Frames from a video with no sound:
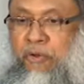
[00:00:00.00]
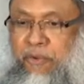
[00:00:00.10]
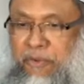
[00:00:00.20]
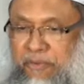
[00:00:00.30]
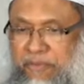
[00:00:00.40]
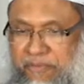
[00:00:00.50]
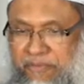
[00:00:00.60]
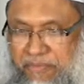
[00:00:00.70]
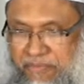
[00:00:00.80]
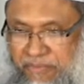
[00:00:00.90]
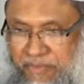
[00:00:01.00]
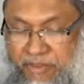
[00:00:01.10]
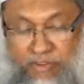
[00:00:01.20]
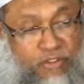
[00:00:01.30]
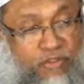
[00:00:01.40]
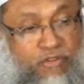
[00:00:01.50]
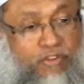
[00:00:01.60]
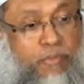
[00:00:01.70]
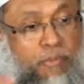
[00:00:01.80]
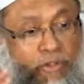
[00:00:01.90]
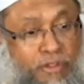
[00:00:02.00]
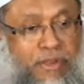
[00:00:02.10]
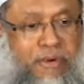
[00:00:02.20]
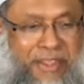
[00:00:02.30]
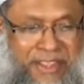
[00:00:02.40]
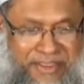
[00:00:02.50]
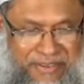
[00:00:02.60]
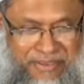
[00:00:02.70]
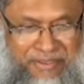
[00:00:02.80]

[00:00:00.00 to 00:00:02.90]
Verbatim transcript: হলো সত্তর জন বন্দী হয়ে গেল